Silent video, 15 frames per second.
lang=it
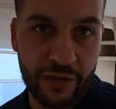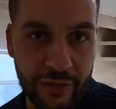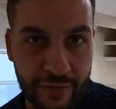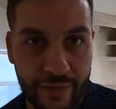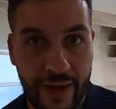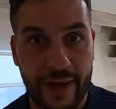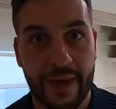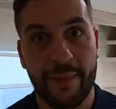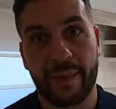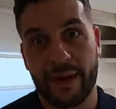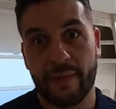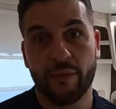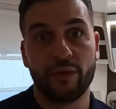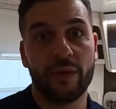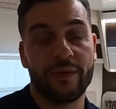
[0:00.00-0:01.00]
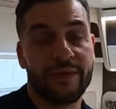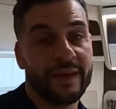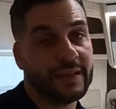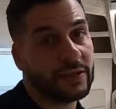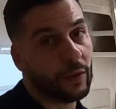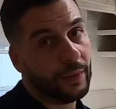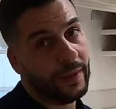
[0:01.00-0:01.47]
da trovare, parliamo di una
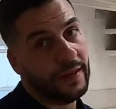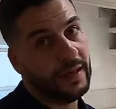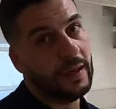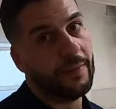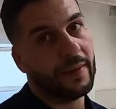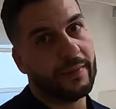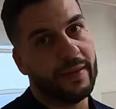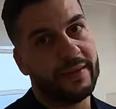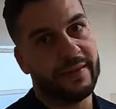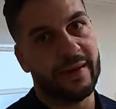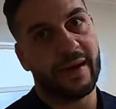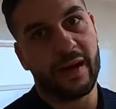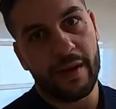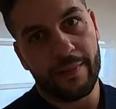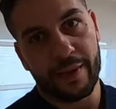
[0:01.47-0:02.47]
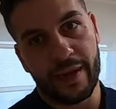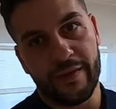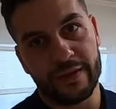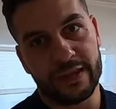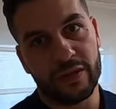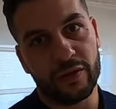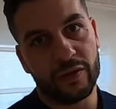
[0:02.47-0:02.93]
finestra opalina per mantenere la
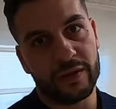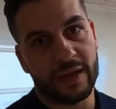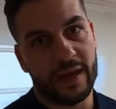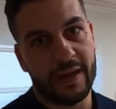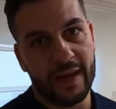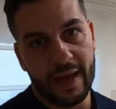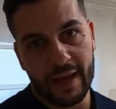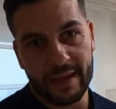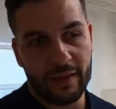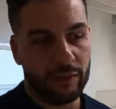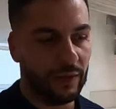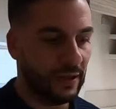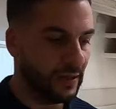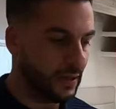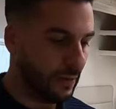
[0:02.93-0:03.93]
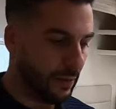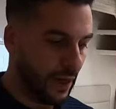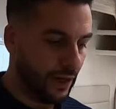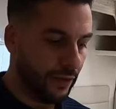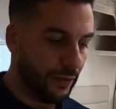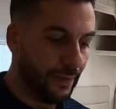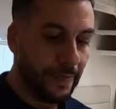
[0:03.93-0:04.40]
privacy totale a chi utilizza il
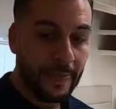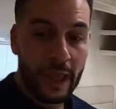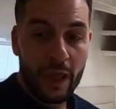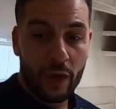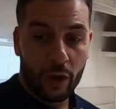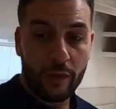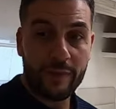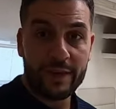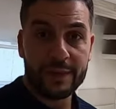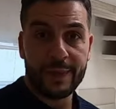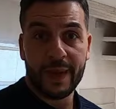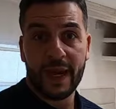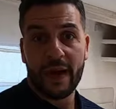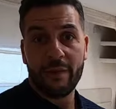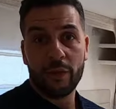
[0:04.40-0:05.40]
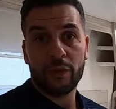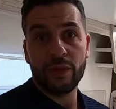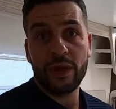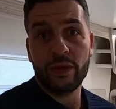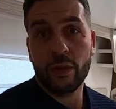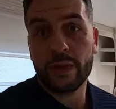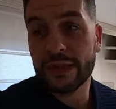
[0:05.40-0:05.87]
bagno. Come vi spiegavo,
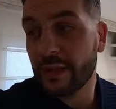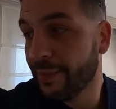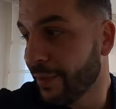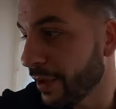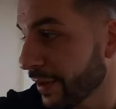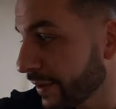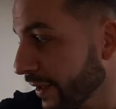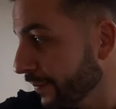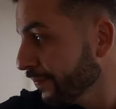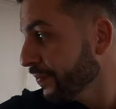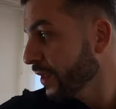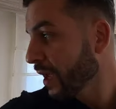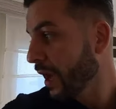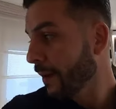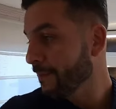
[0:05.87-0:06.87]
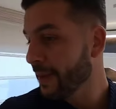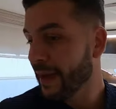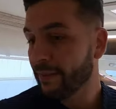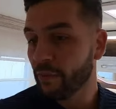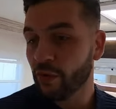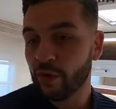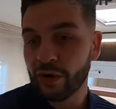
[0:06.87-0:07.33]
chiudendo questa porta
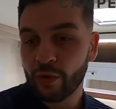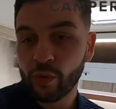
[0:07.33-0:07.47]
abbiamo